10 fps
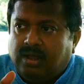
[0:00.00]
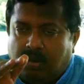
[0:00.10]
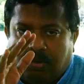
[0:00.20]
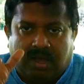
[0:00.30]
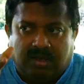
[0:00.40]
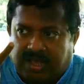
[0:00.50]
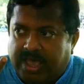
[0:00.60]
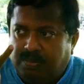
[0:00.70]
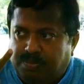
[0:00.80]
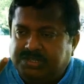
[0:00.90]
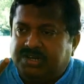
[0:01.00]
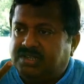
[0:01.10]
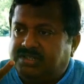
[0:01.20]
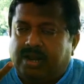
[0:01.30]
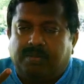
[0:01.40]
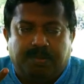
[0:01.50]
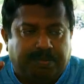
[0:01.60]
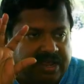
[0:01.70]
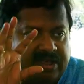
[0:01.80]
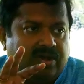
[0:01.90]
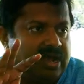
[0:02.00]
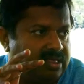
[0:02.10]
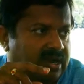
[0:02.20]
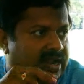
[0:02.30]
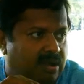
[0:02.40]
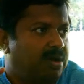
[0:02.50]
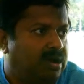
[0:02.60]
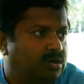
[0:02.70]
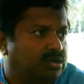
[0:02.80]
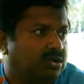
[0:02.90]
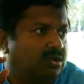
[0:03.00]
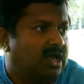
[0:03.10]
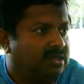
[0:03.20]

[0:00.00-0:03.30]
நம்ம தயிர் பச்சடி செய்கிறப்ப பெரிய வெங்காயம் தான் நிறையா பயன்படுத்துகிறோம்